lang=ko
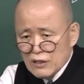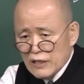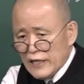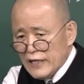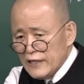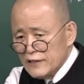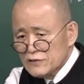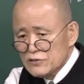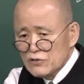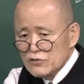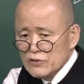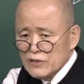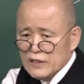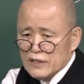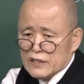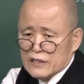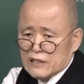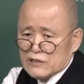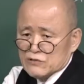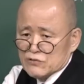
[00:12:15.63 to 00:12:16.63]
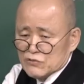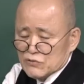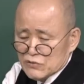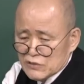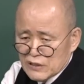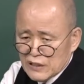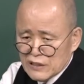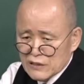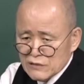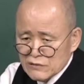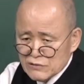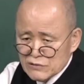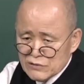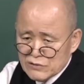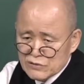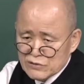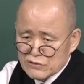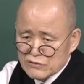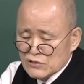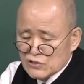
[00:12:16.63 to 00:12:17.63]
해석을 해 가지고
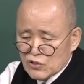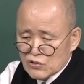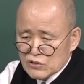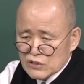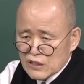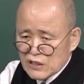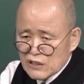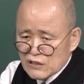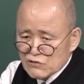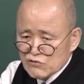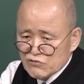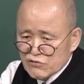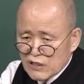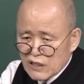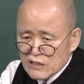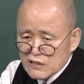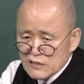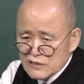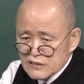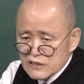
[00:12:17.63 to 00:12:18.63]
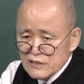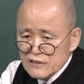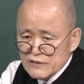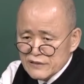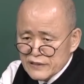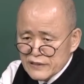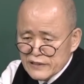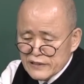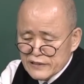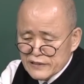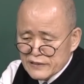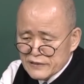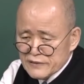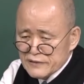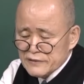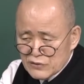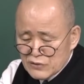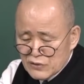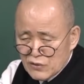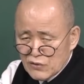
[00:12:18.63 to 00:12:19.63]
그냥 적당한 구라를 치는데
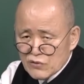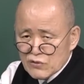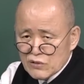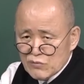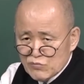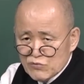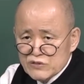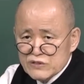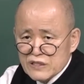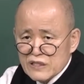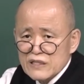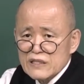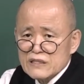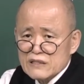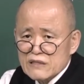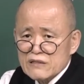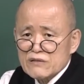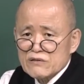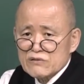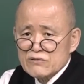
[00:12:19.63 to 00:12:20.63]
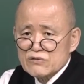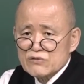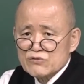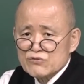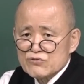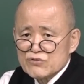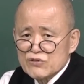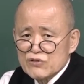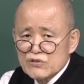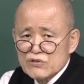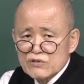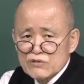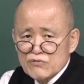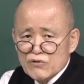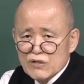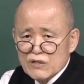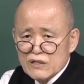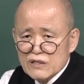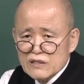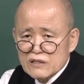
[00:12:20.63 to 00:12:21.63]
여기에 문제가 있다는 거죠. 주역은
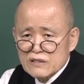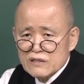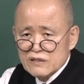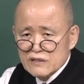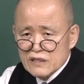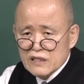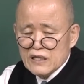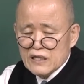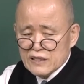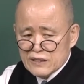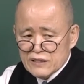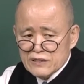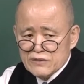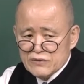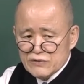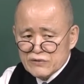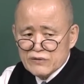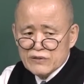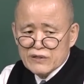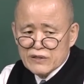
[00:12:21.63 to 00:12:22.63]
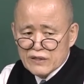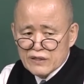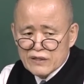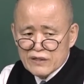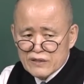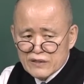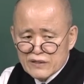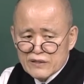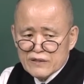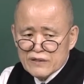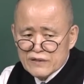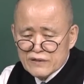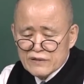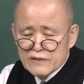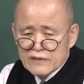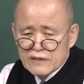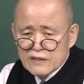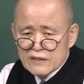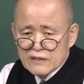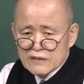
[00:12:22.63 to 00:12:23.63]
원래 그런 게 아니에요. 아,
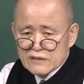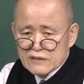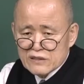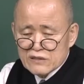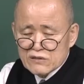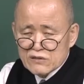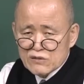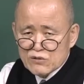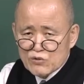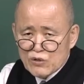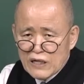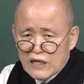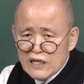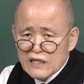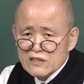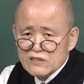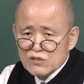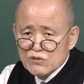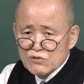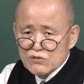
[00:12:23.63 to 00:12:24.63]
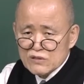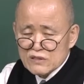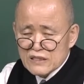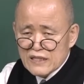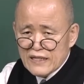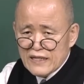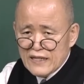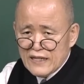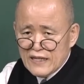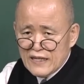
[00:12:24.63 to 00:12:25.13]
그걸 과학적으로 다